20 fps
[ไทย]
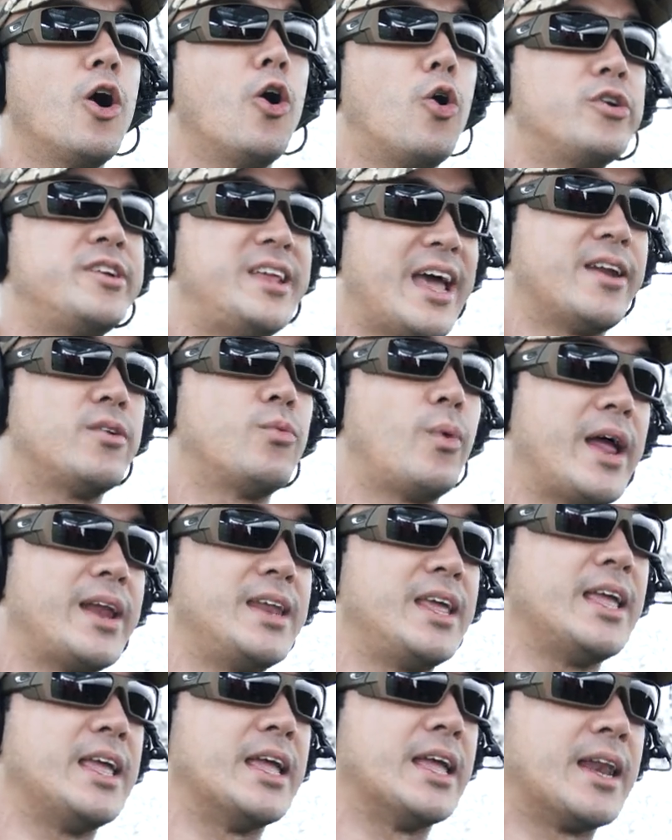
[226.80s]
low dead
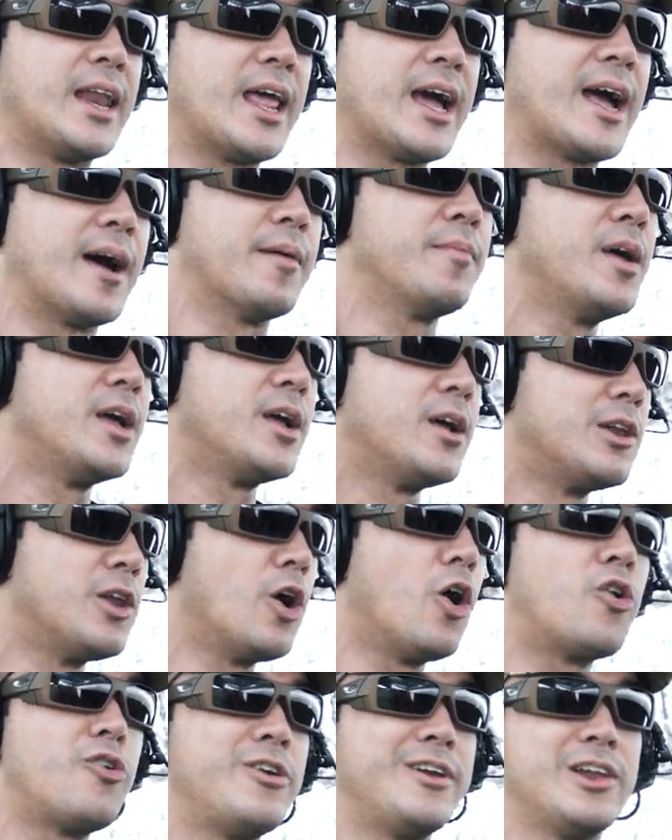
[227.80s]
ready นะครับ
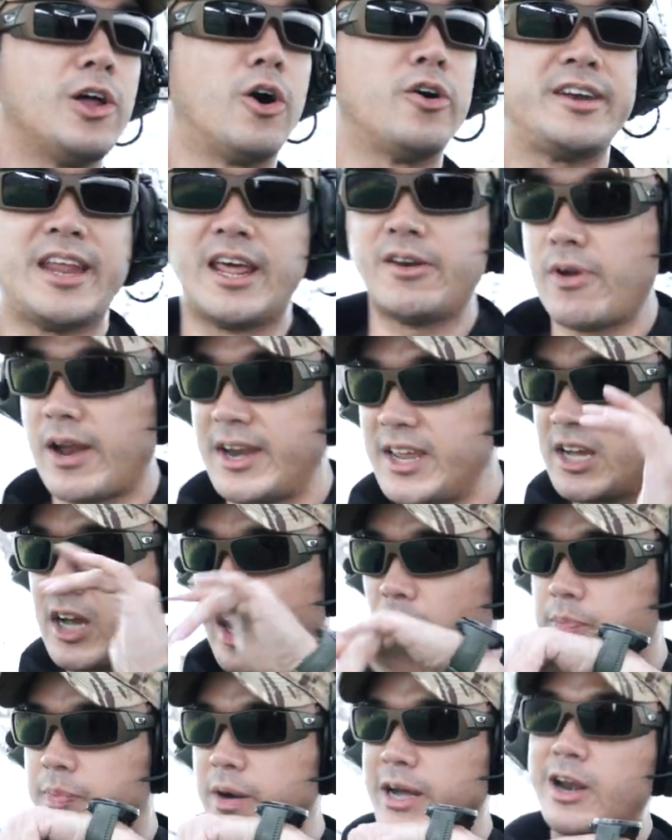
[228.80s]
low low dead ready คื
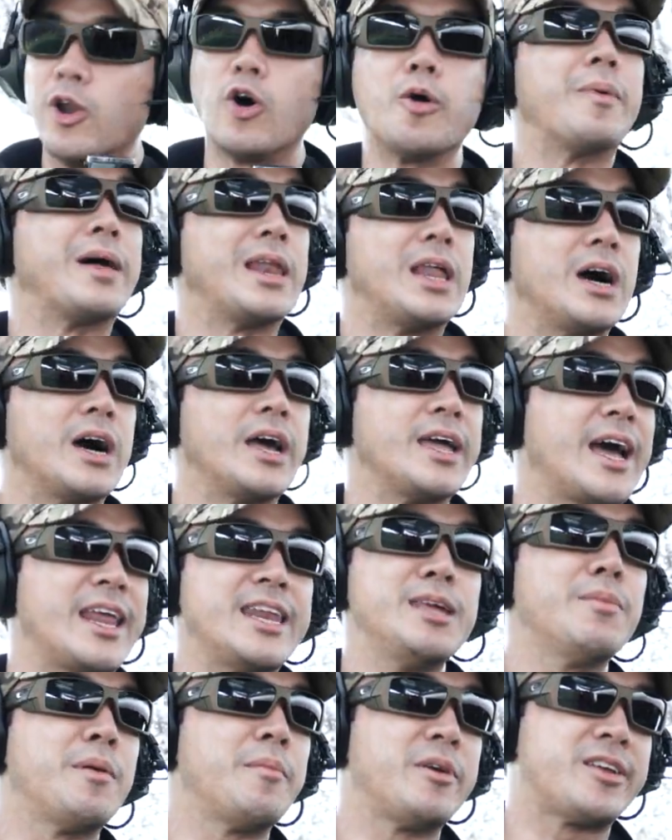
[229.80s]
อเอาปืนลงมาเลย อัน
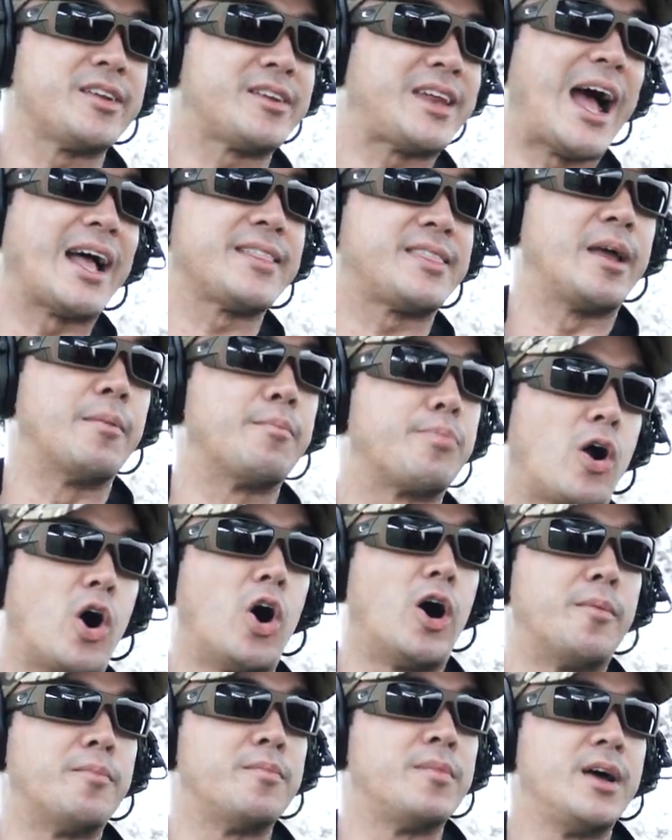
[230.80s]
นี้มันไม่ใช่ท่าเตรียมพ
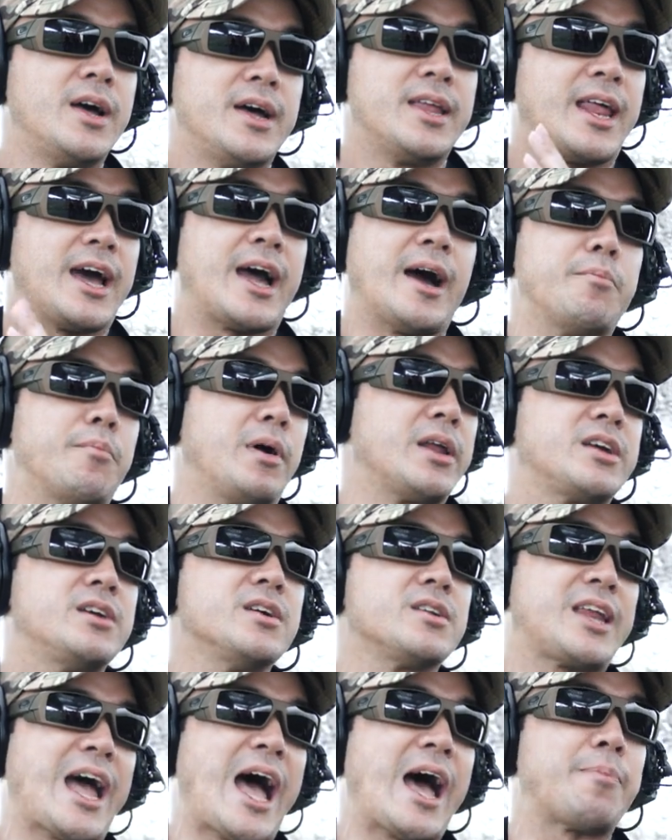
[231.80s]
ร้อม นะครับ มัน
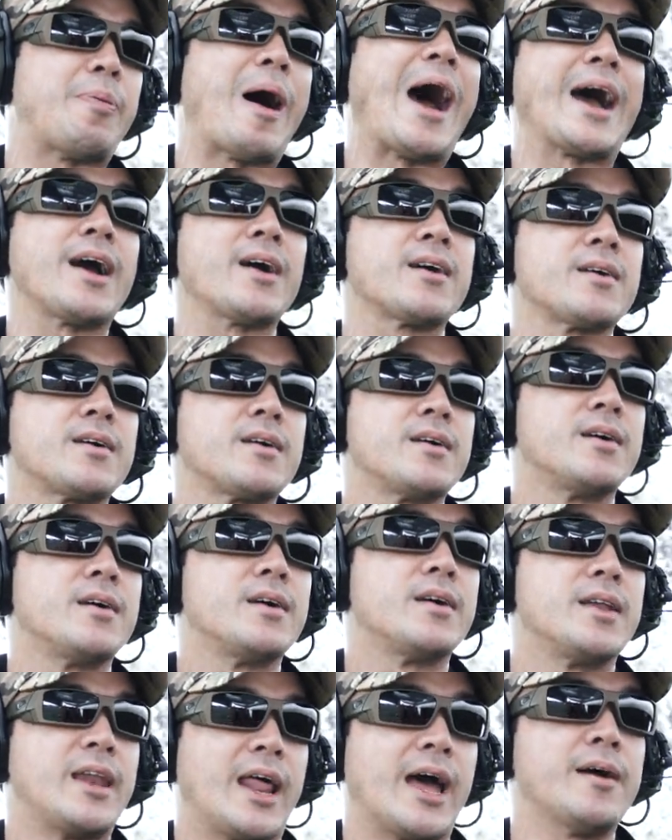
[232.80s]
คือท่าพัก
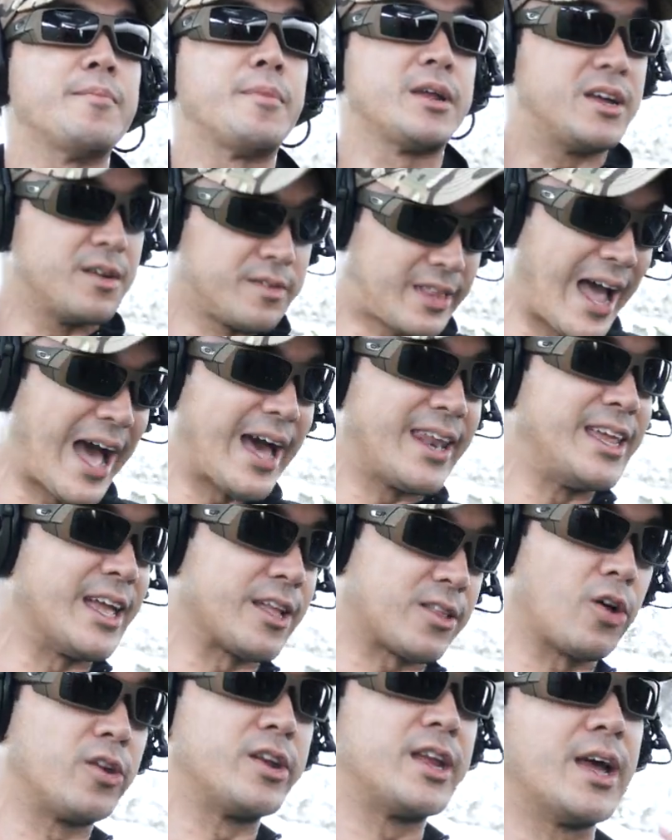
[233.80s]
นะมันคือท่าเนี่
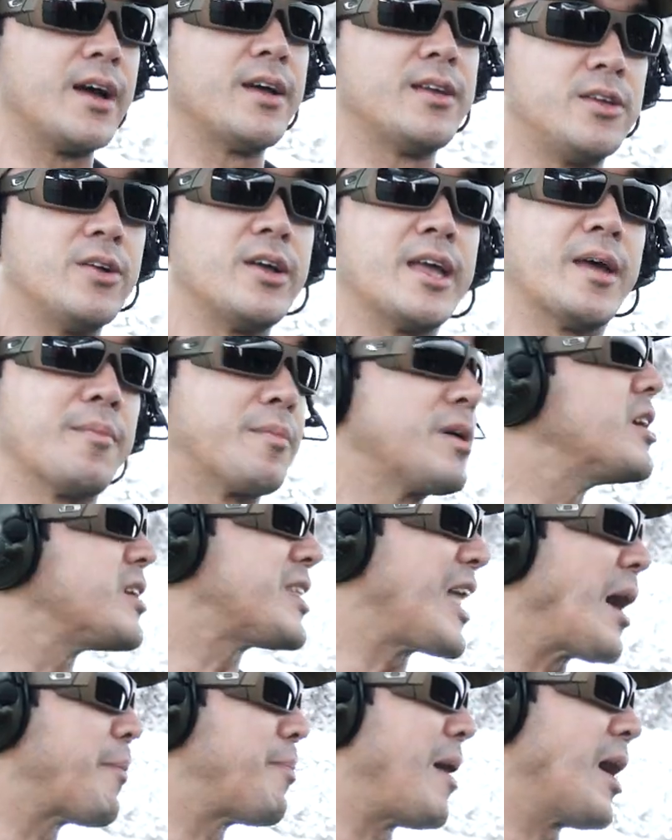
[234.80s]
ยตอนนี้อย่างเงี้ยมันคือ
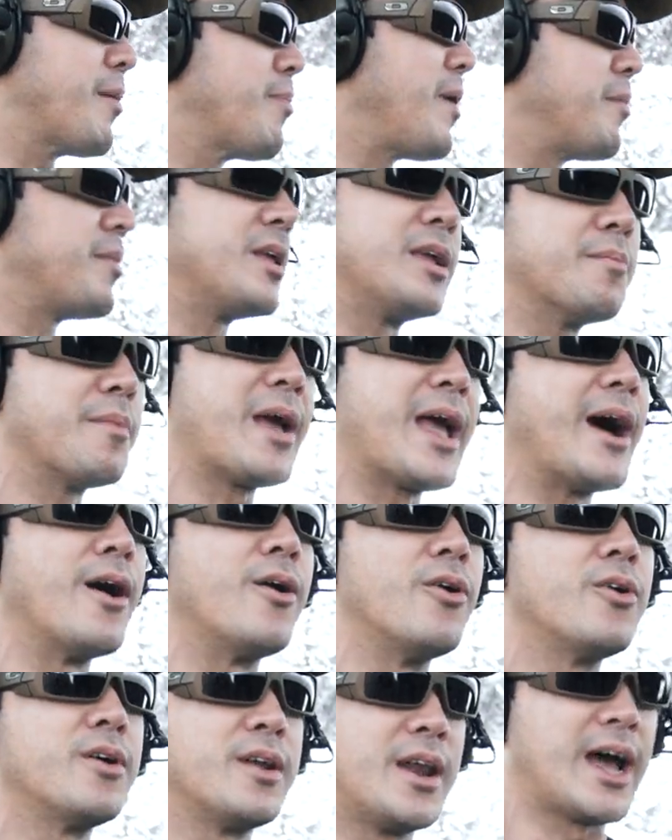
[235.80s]
ท่าพักแบบนี้ไม่เอา
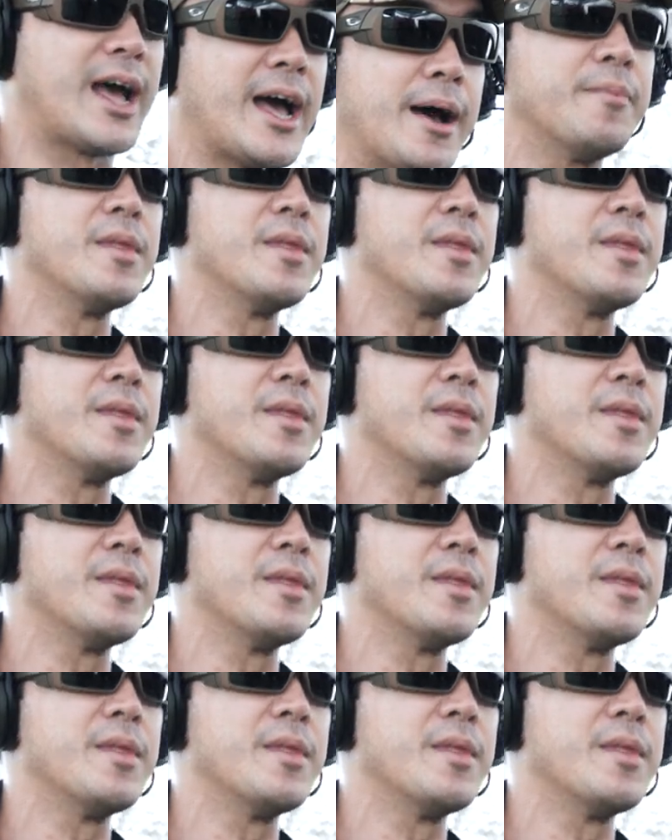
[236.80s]
นะครั